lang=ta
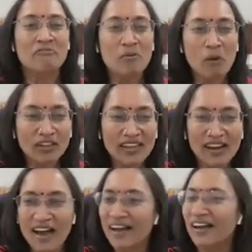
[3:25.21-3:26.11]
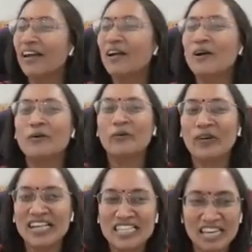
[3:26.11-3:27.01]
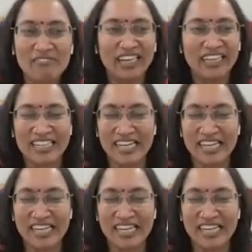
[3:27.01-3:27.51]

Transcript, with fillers: விமுக்தனாக இருக்கக்கூடிய ஜீவன்